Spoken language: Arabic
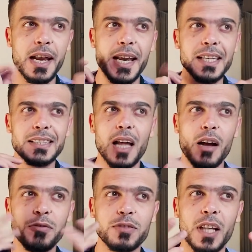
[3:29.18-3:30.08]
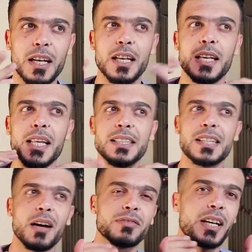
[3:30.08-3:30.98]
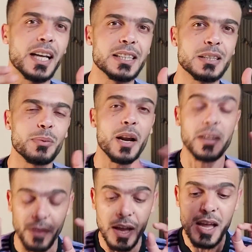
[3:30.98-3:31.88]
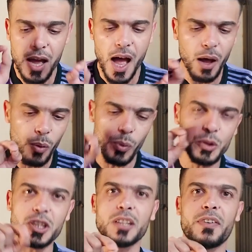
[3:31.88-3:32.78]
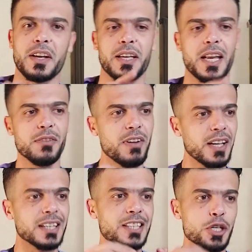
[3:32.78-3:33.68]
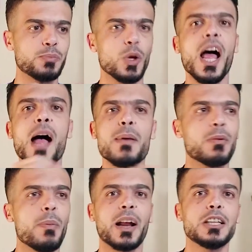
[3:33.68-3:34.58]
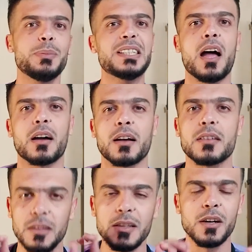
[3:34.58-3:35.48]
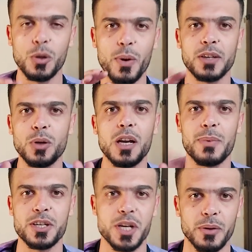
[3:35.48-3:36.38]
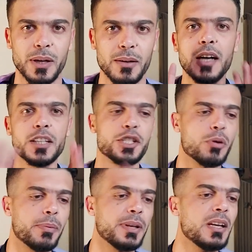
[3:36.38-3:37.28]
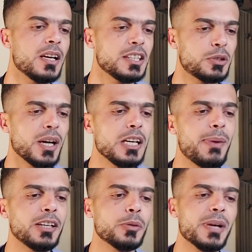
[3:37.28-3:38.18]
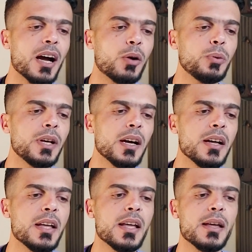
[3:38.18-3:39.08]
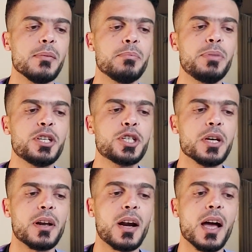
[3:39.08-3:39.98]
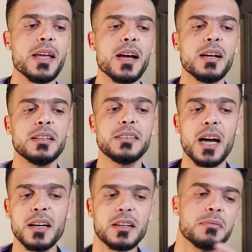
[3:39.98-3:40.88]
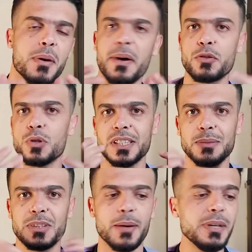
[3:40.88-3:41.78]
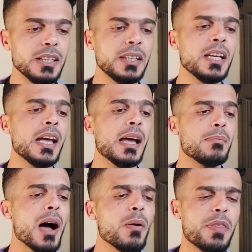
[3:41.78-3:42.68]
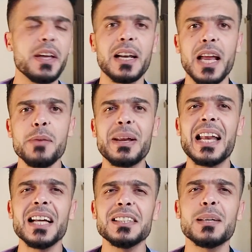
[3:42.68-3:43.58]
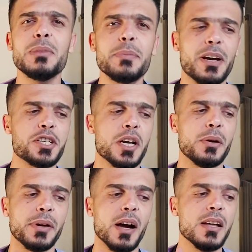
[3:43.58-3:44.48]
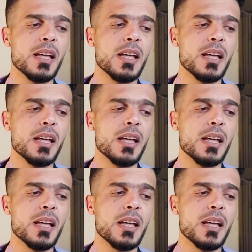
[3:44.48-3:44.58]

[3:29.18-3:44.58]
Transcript: ليس افضل ليس افضل كاستمرار كذا اقوى نسخه فريق يعني فريق اذا جبته لعبك مباراه بيسحقك جوارديولا برشلونه هذا جوابي السؤال اللي بعده من اخونا بيتش رايا داك ما بعرف الاسم سامحني ما هو الظهير الايمن الانسب لبرشلونه